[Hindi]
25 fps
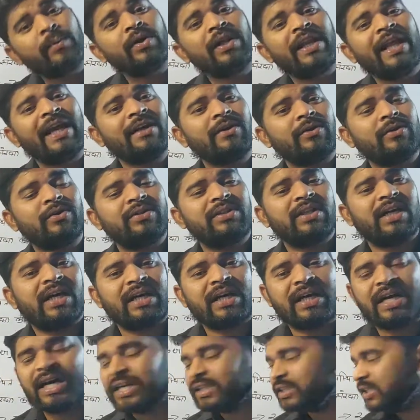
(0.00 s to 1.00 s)
वो इलेक्ट्रॉन
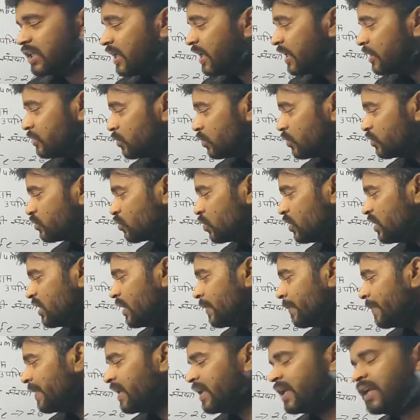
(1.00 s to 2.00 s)
दान करते हैं तो इसके
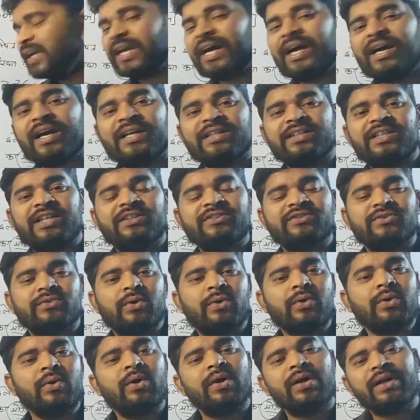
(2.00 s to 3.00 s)
लिए मैंने क्या कर दिया
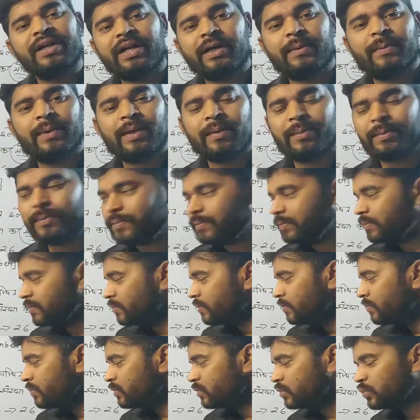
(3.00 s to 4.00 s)
इसको डबल
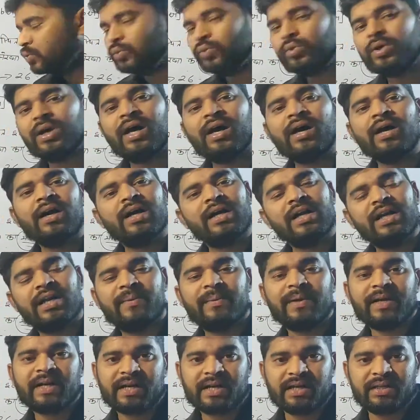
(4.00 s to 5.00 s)
टू का
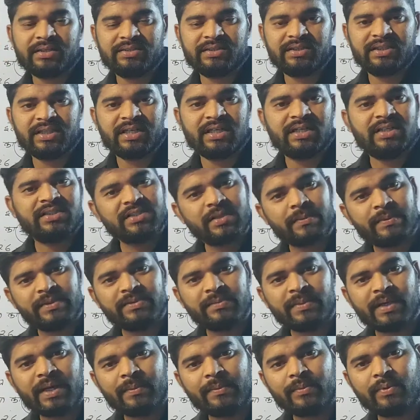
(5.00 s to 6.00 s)
डबल कर दिया समझ
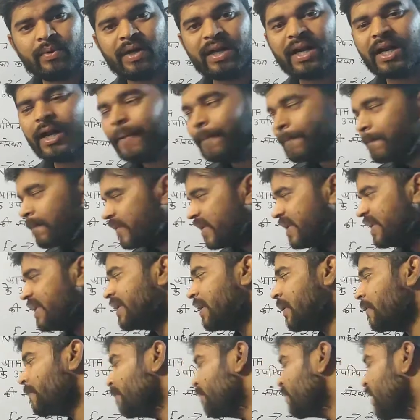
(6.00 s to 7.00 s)
में आपको आ रहा ठीक
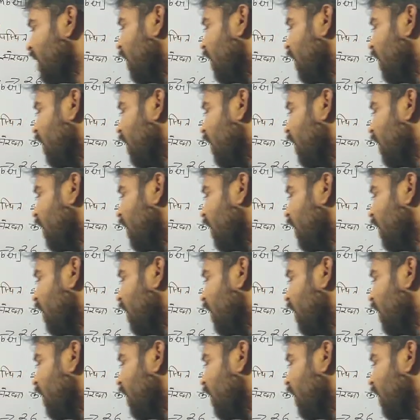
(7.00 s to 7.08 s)
है